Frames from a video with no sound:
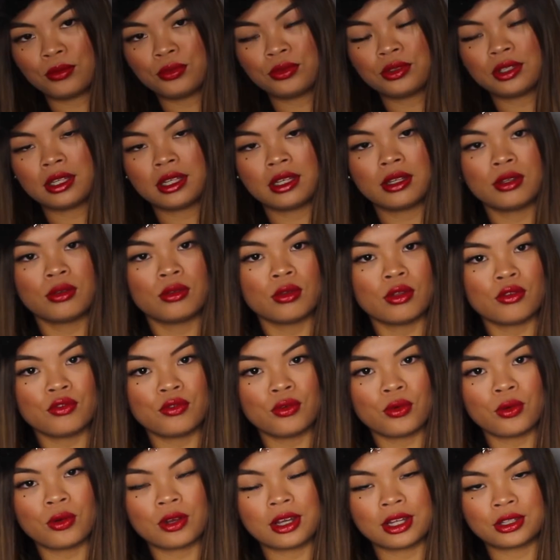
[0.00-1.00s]
coûté
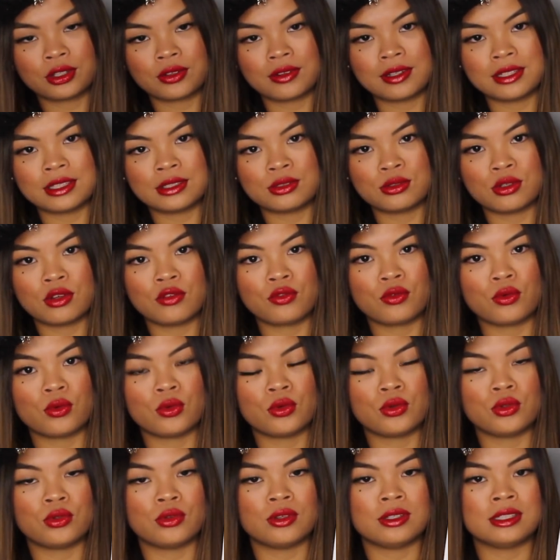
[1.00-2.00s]
9,99€
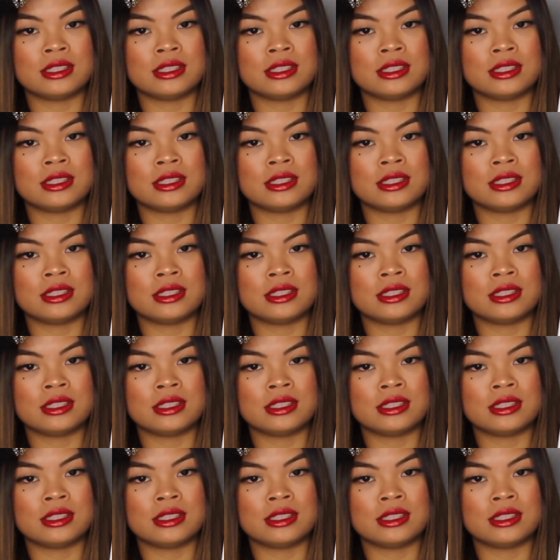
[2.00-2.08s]
au lieu de